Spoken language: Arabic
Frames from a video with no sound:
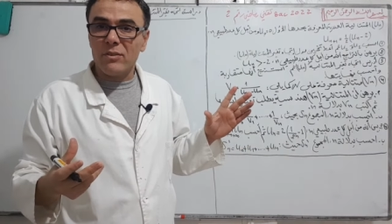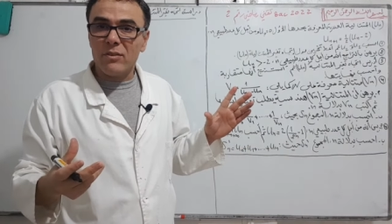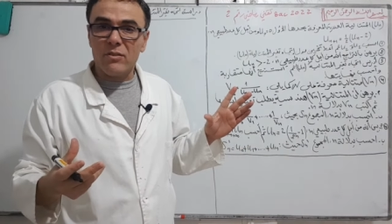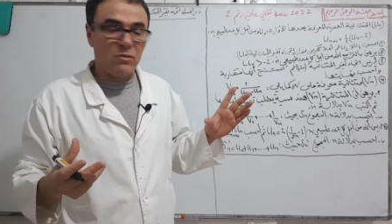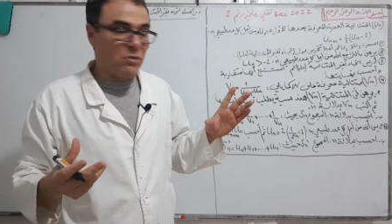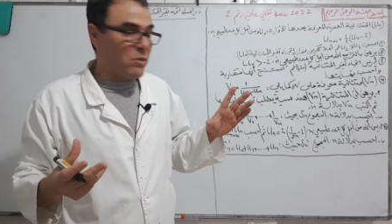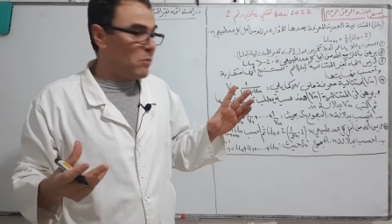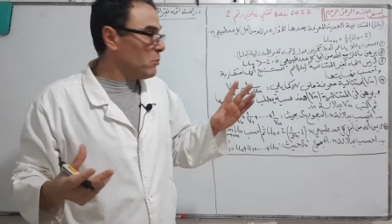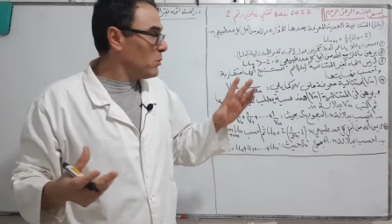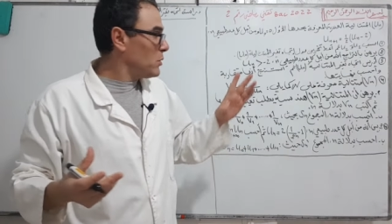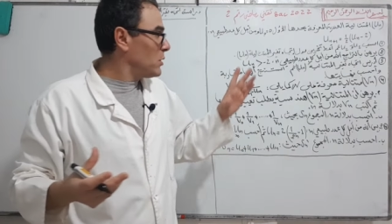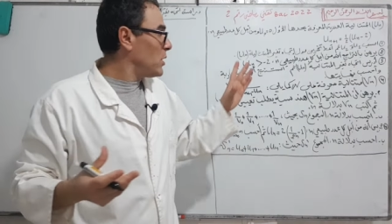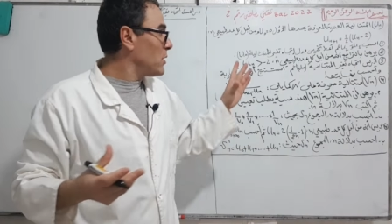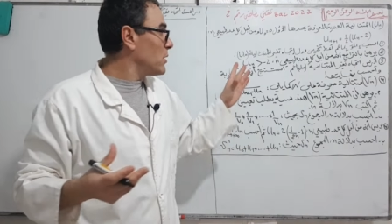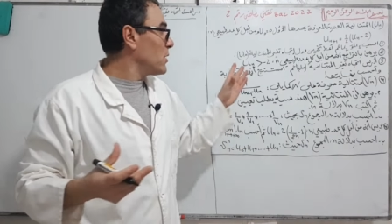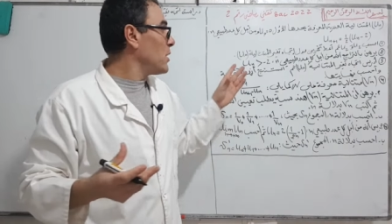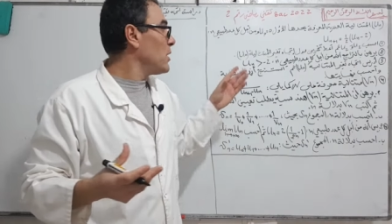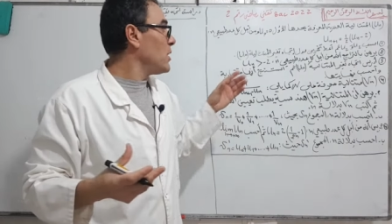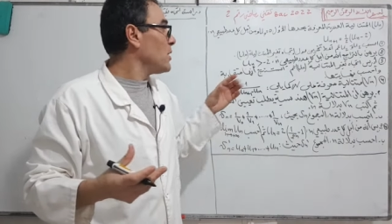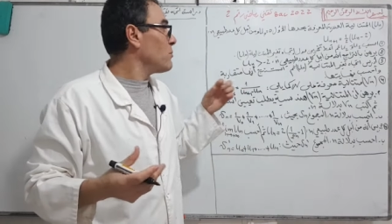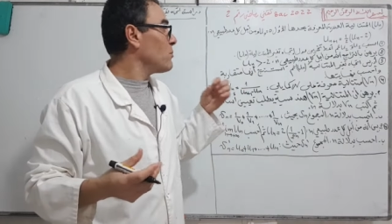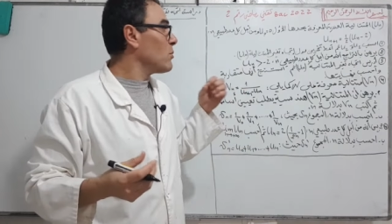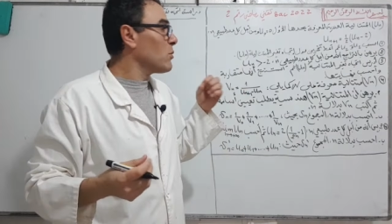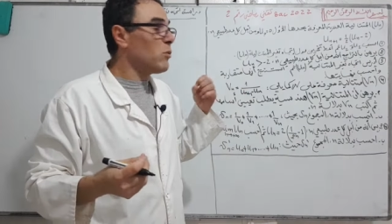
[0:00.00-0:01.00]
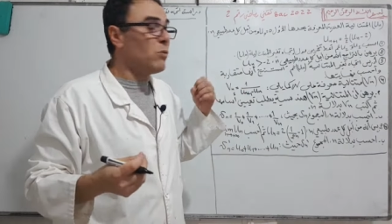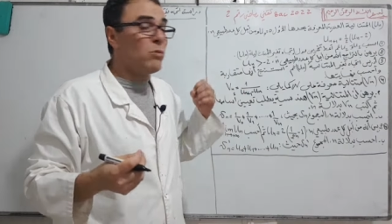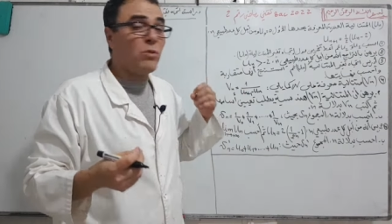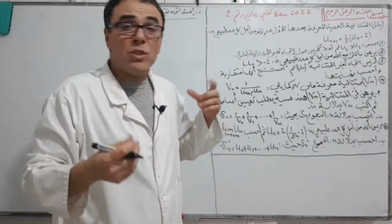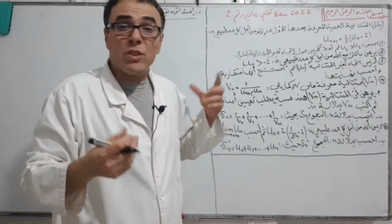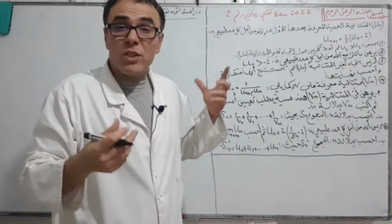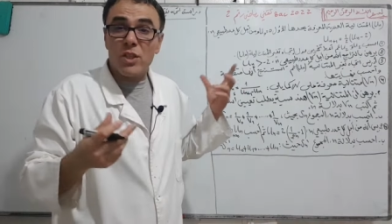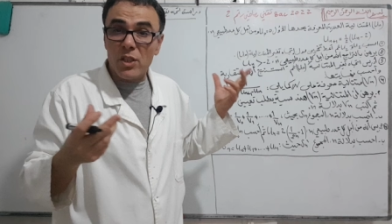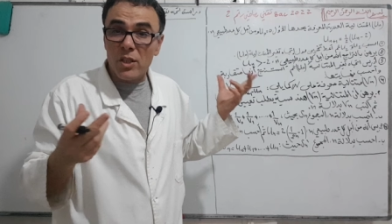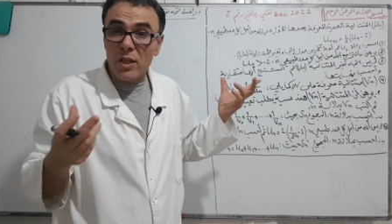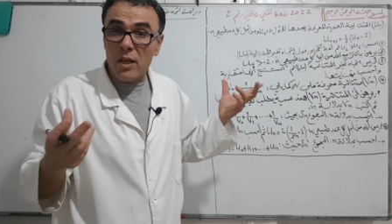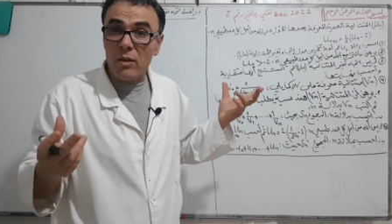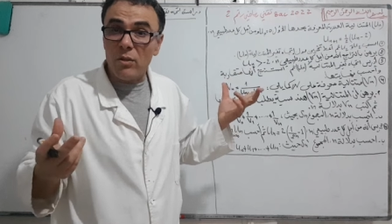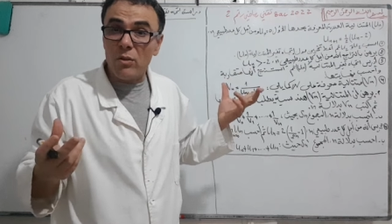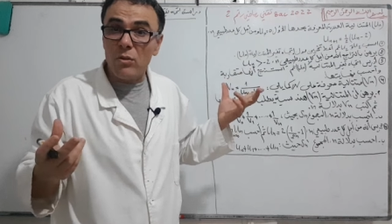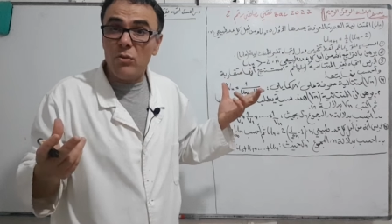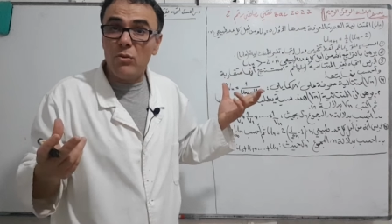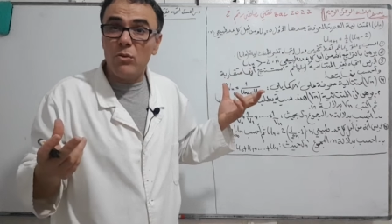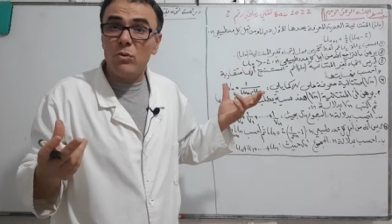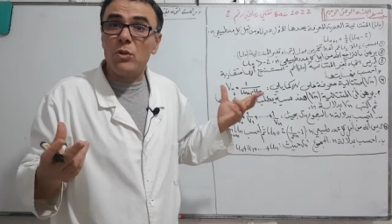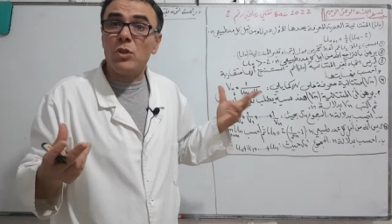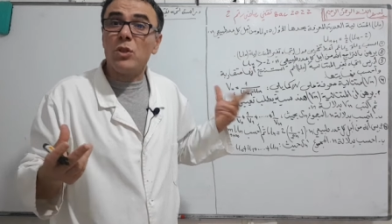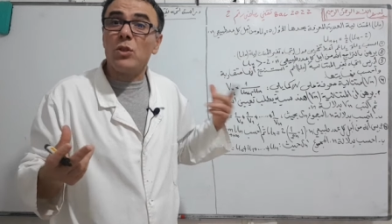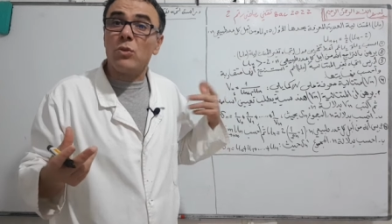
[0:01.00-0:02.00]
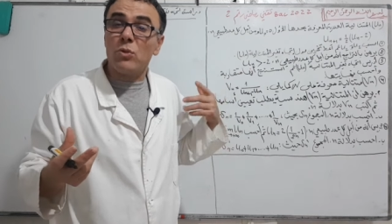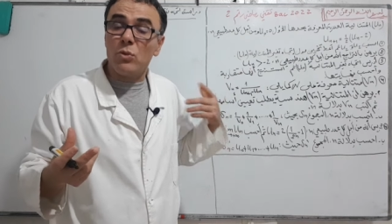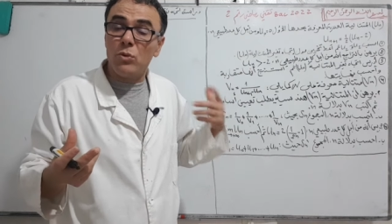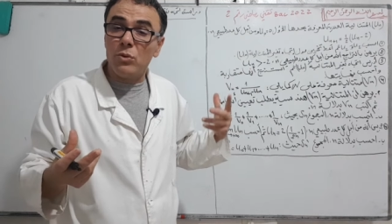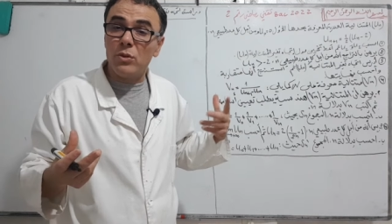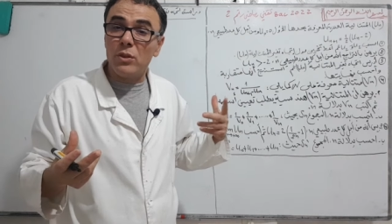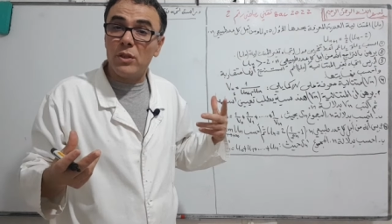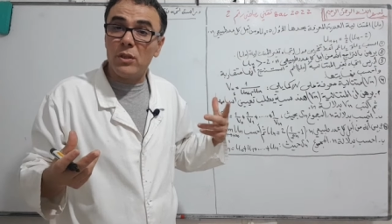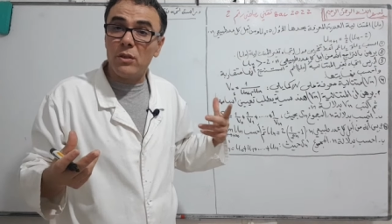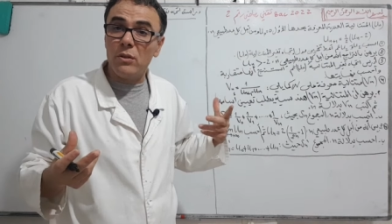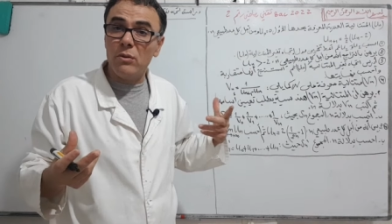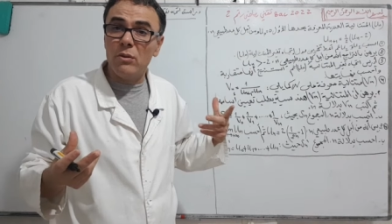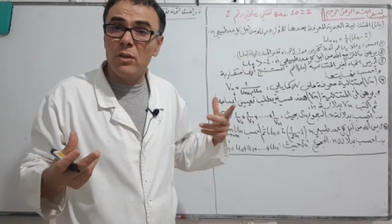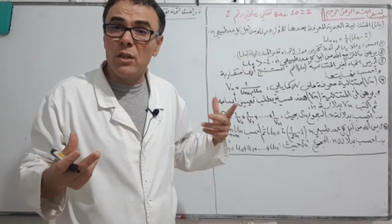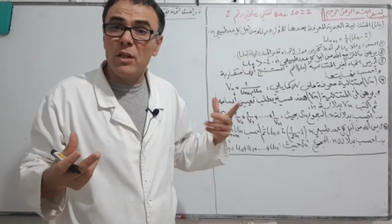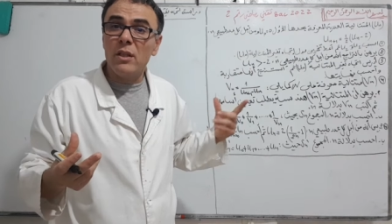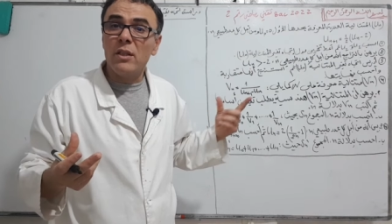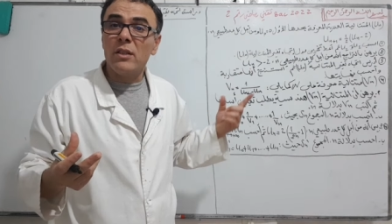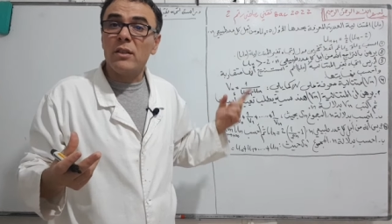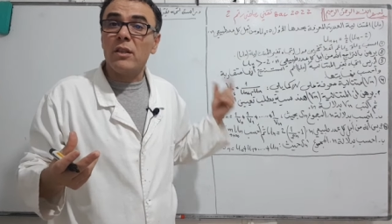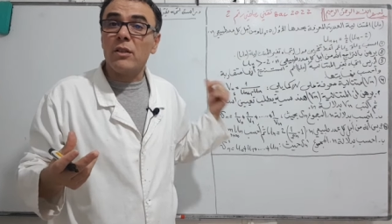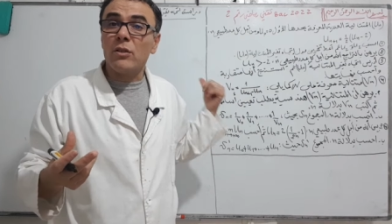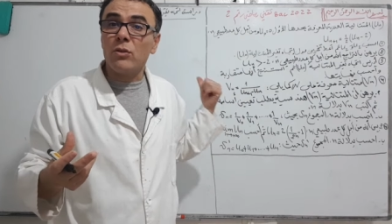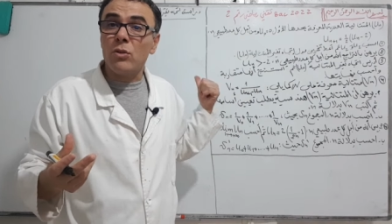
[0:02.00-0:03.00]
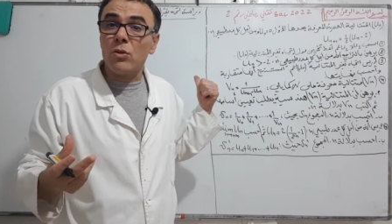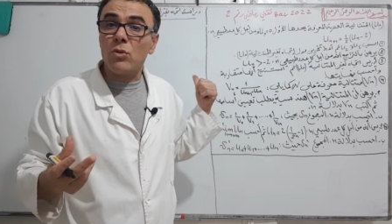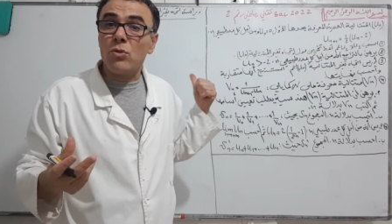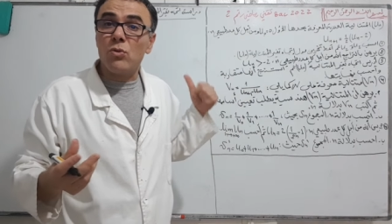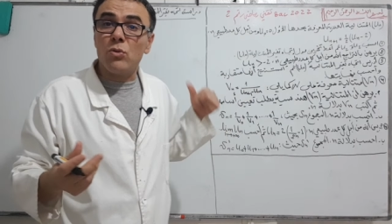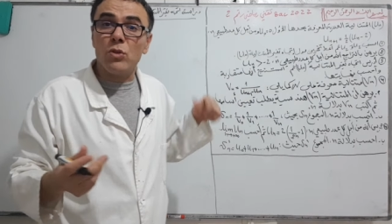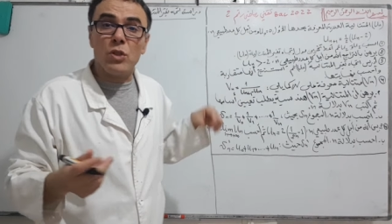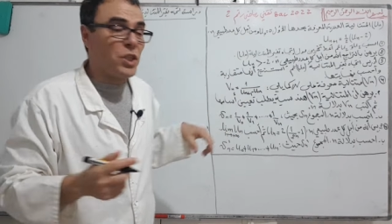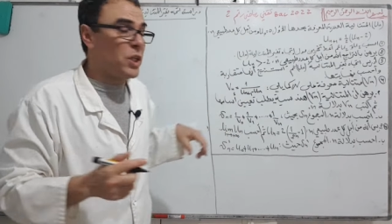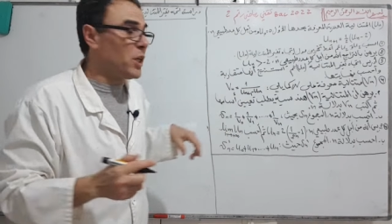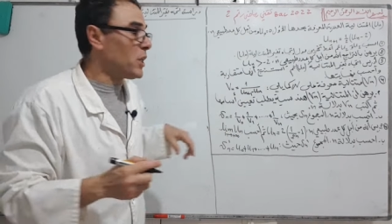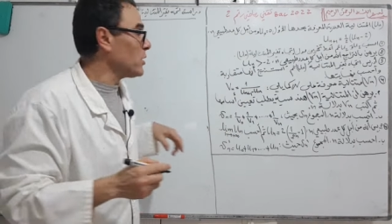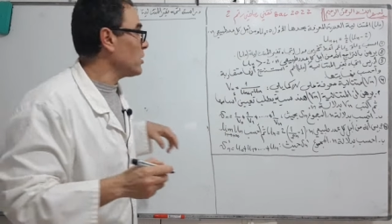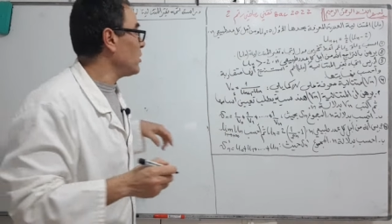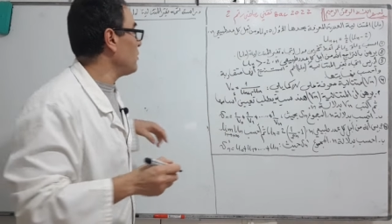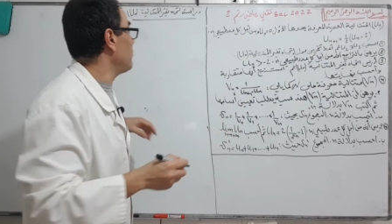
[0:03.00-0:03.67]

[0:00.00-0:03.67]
في المتتاليات ما نقولوش نشتقوا واش نروحو نديرو ندرسو إشارة